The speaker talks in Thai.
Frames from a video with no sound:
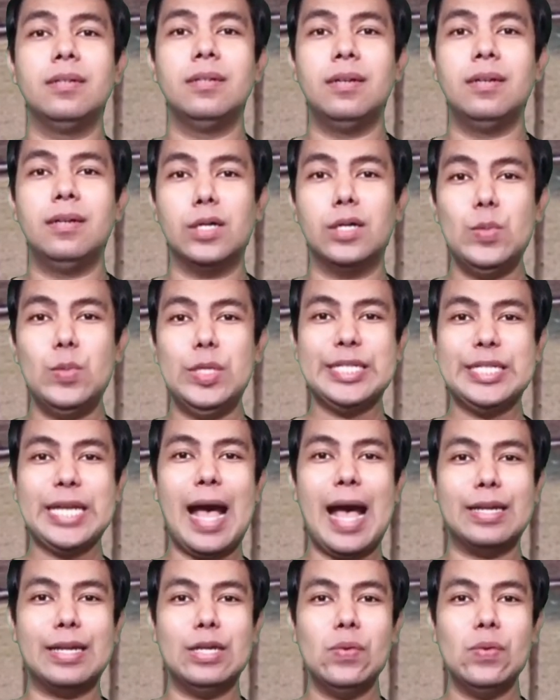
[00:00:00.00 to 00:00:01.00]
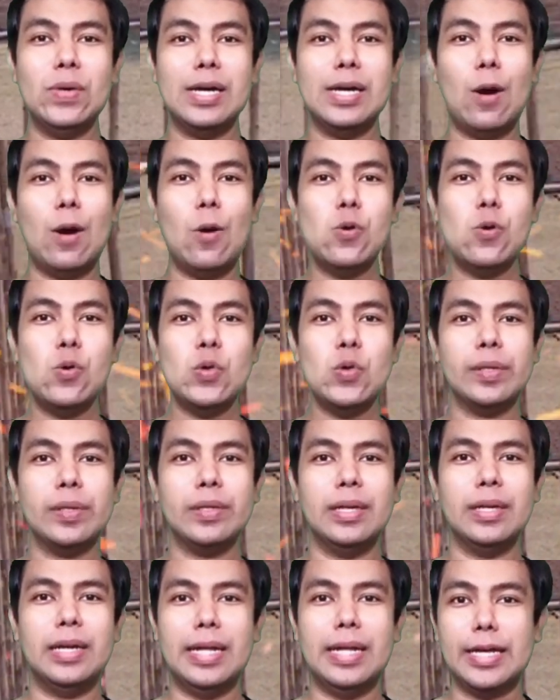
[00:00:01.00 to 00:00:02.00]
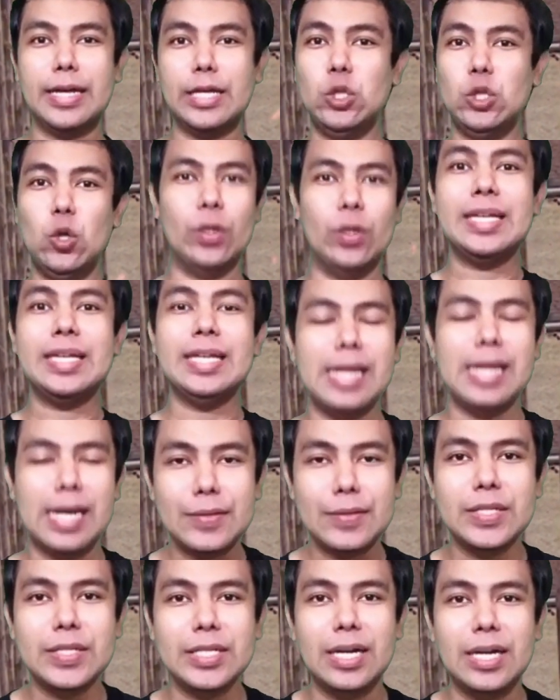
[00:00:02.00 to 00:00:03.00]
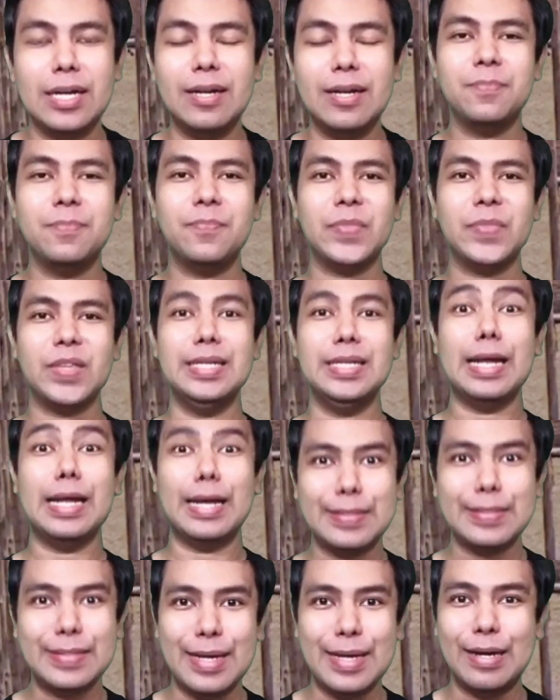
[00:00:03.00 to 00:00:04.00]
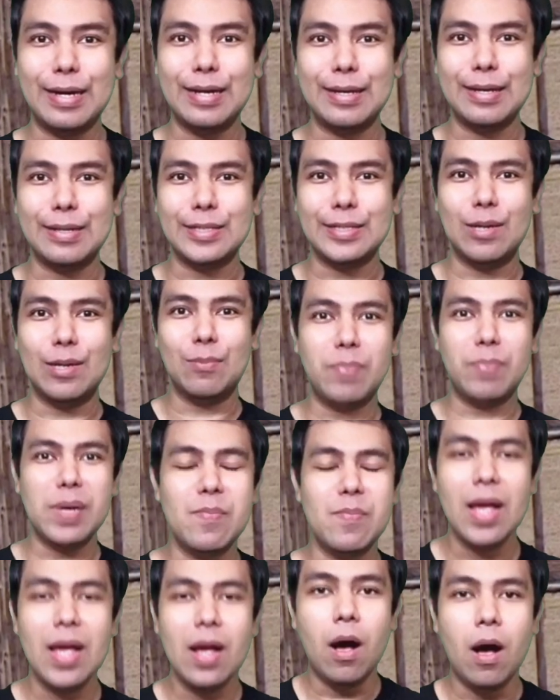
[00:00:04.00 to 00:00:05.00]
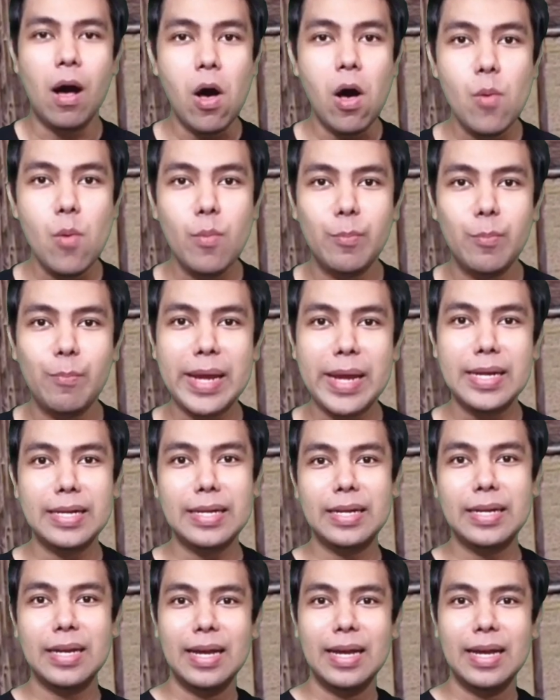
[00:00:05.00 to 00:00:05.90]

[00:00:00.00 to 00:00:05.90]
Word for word: แล้วก็มีฉากที่ว่าเขาอะไรกระโดดขี่หลังเสือนะขึ้นหลังเสือขึ้นหลังเสือปุ๊บอ๋อมันเป็น